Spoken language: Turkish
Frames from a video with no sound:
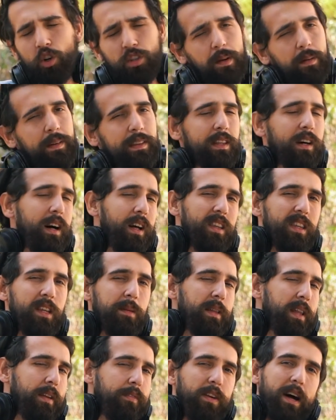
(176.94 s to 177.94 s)
o zaman da
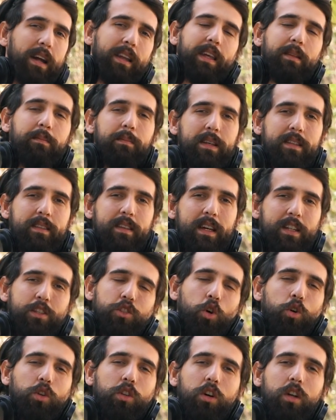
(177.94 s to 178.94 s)
alınabilir. Fark etmez yani.
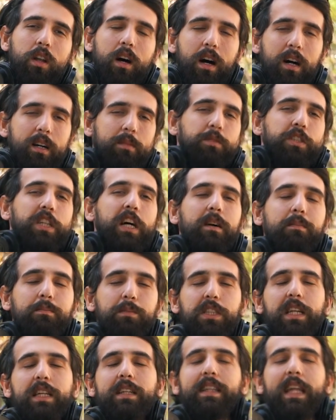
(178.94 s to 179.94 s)
Çok da öyle ahım şahım
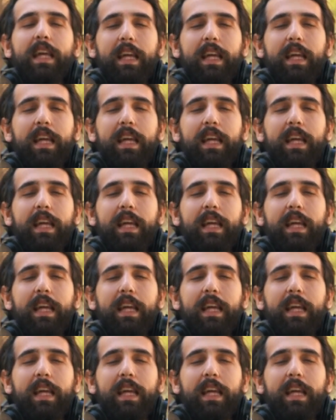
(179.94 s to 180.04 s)
bir şey